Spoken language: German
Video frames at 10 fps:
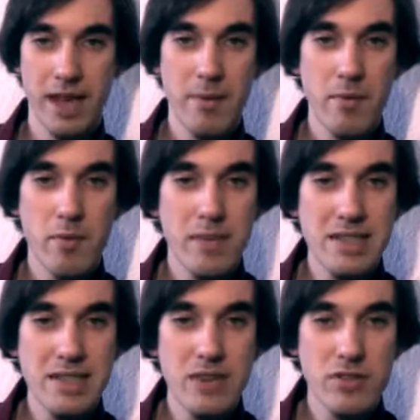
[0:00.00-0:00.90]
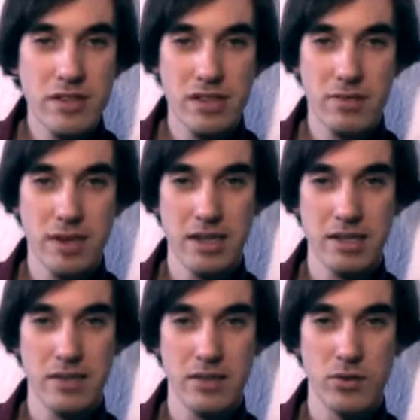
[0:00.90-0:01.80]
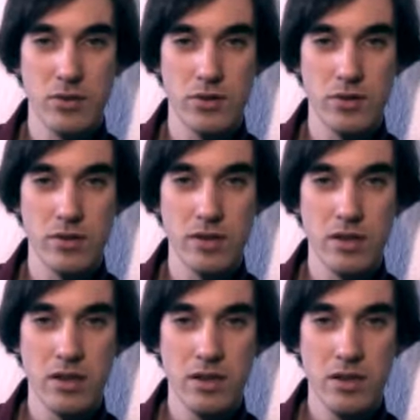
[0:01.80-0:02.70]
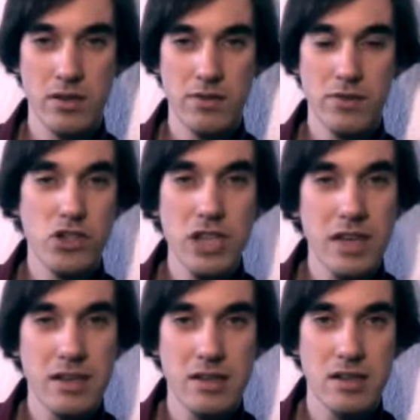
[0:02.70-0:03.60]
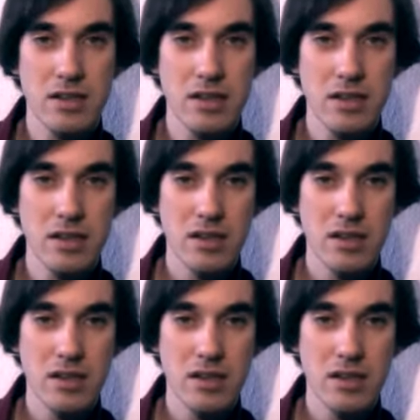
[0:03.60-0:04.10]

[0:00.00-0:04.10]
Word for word: Aber im Moment traut sich niemand an diese Lösung. Verstehe ich nicht.